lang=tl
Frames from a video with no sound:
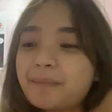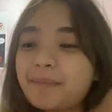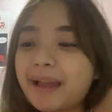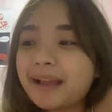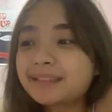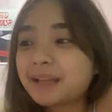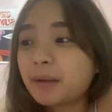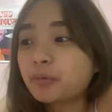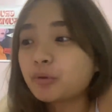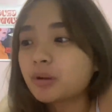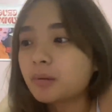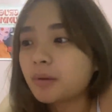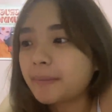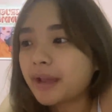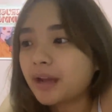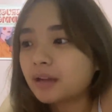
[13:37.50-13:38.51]
Exam ko na
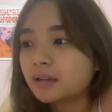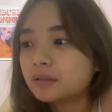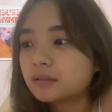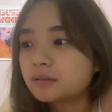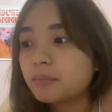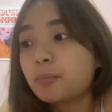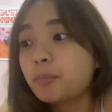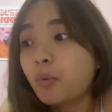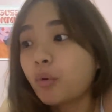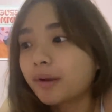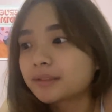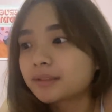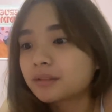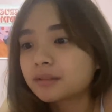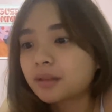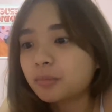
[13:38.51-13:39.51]
mamaya.
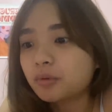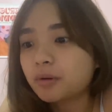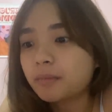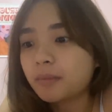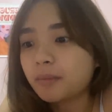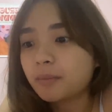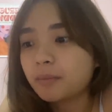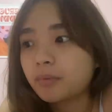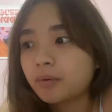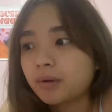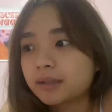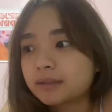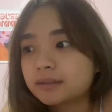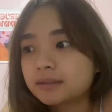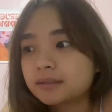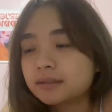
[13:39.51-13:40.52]
Bukas. Exam ko na
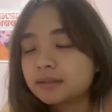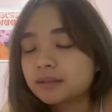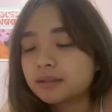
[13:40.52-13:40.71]
bukas.